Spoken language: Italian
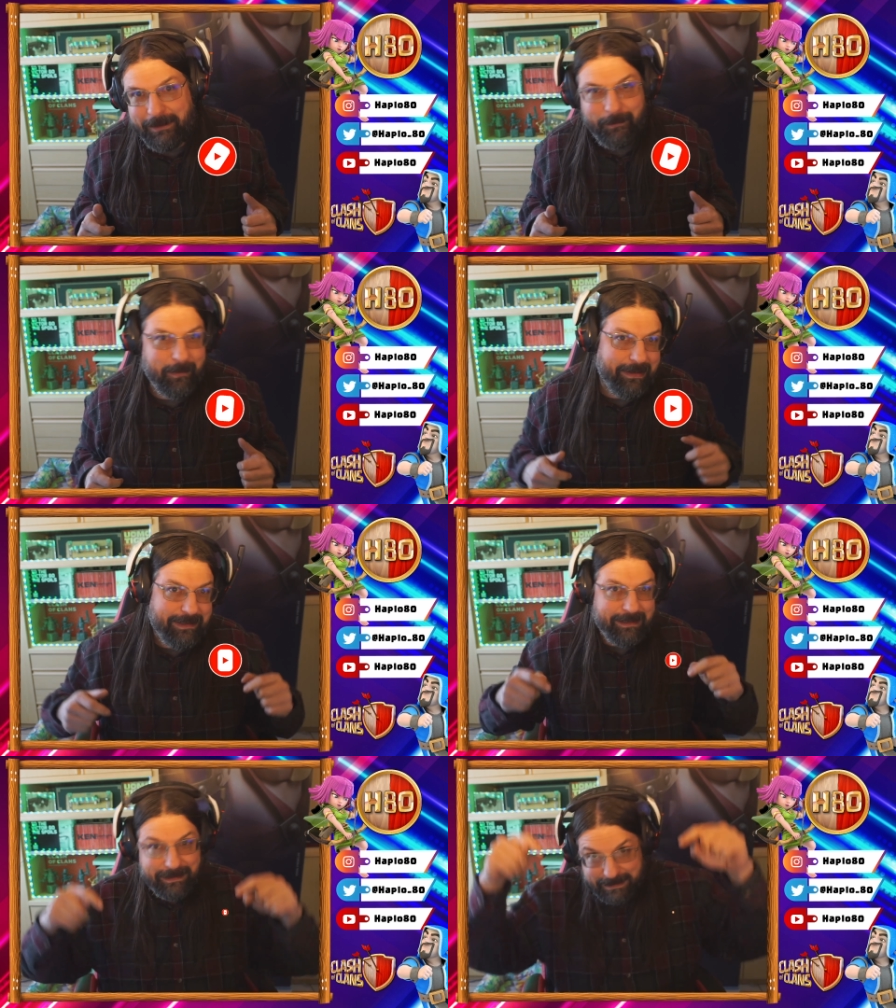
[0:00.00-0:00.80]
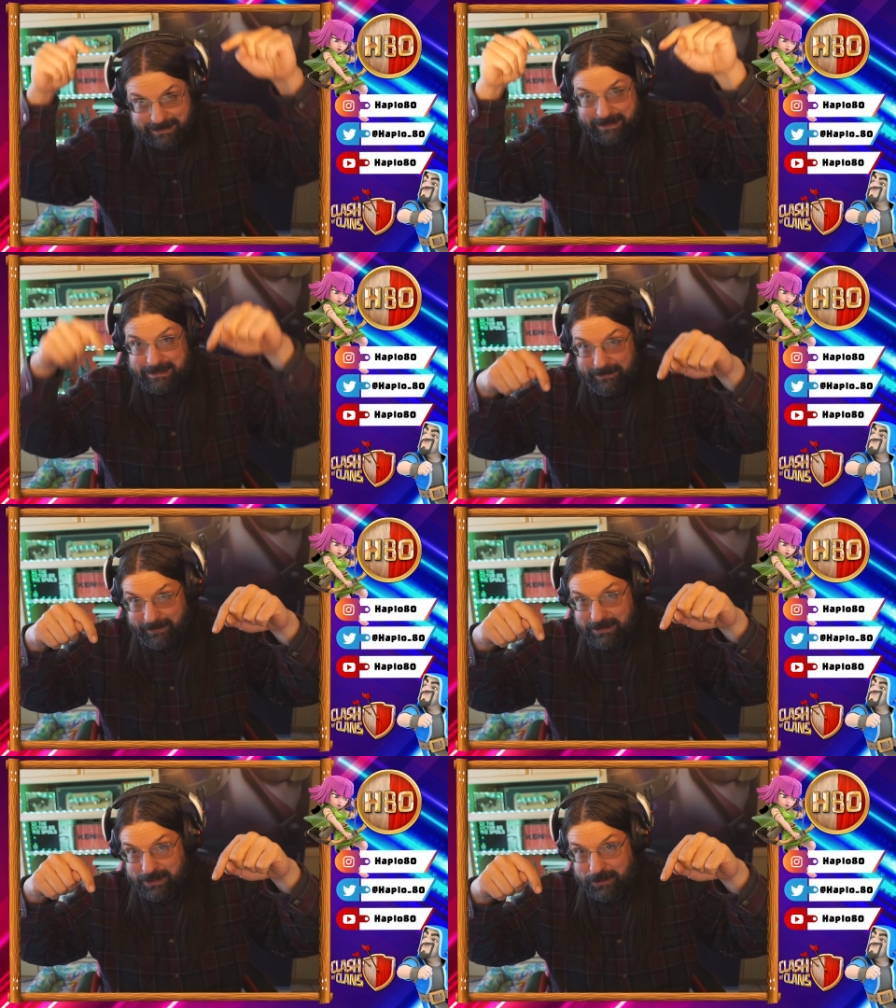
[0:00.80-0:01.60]
guardate in descrizione
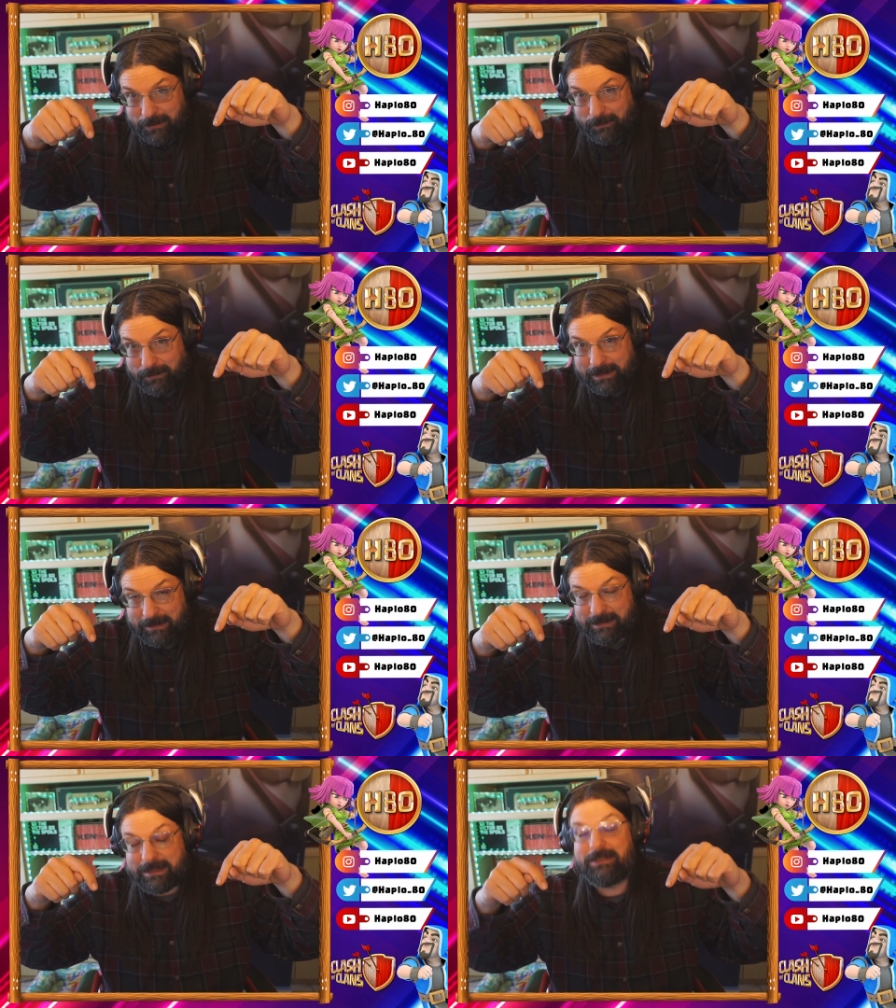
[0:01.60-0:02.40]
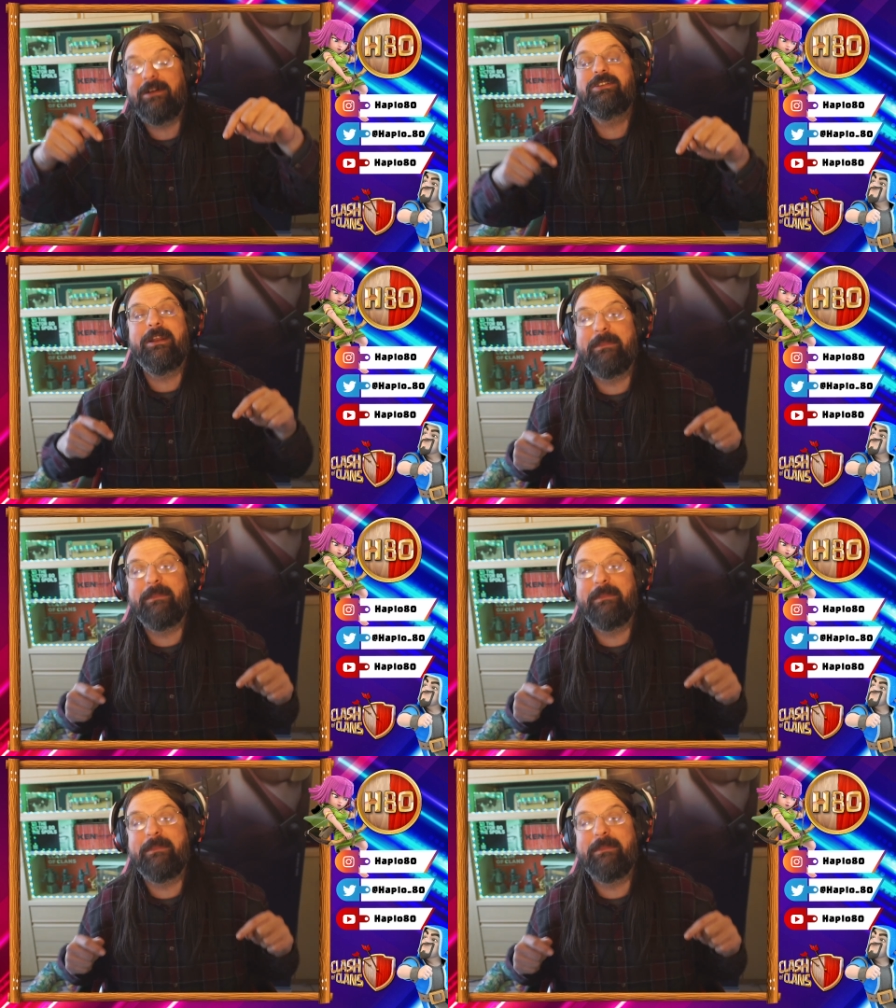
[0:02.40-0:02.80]
che ci sono tutti i nostri social,